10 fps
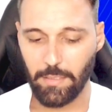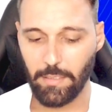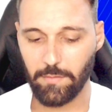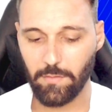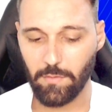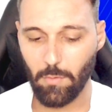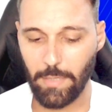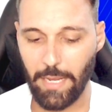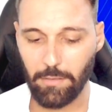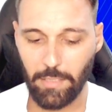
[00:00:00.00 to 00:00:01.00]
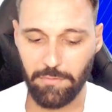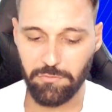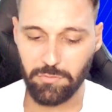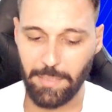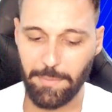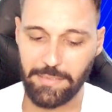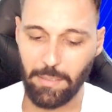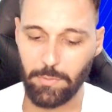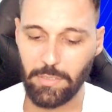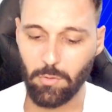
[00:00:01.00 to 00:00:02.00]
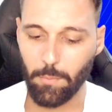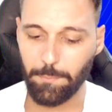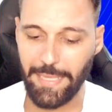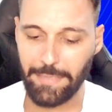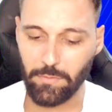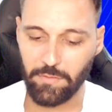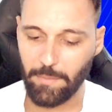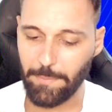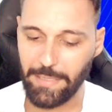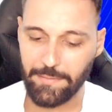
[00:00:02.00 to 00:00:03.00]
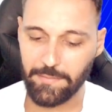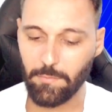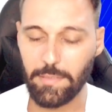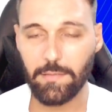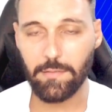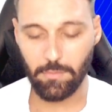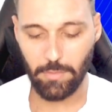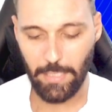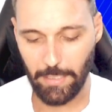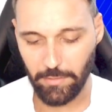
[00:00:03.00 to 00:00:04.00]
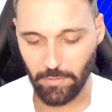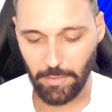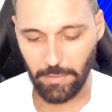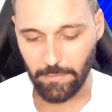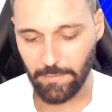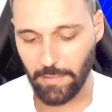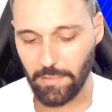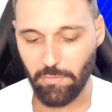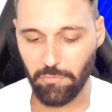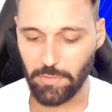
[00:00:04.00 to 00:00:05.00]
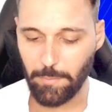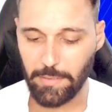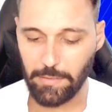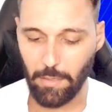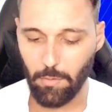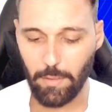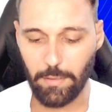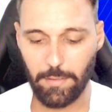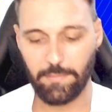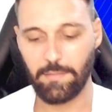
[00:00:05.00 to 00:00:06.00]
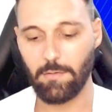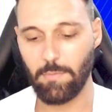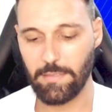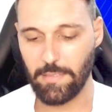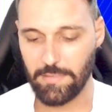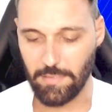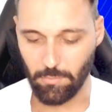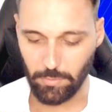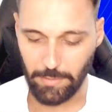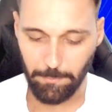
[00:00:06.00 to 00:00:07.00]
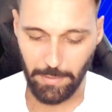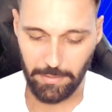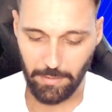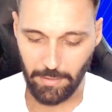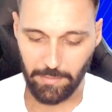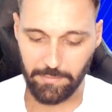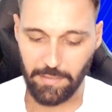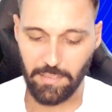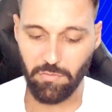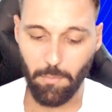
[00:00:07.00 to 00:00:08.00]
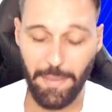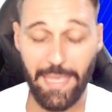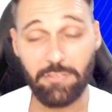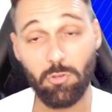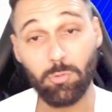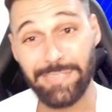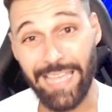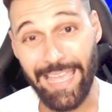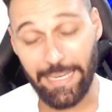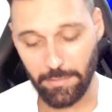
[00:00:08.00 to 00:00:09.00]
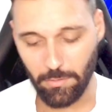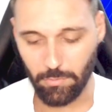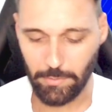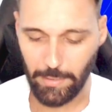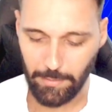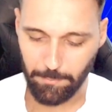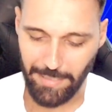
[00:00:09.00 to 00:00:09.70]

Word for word: É, se seu cargo é fundamental incompleto, você vai pagar R$ reais. Se é nível fundamental, 55 também. Se é nível médio ou técnico, né?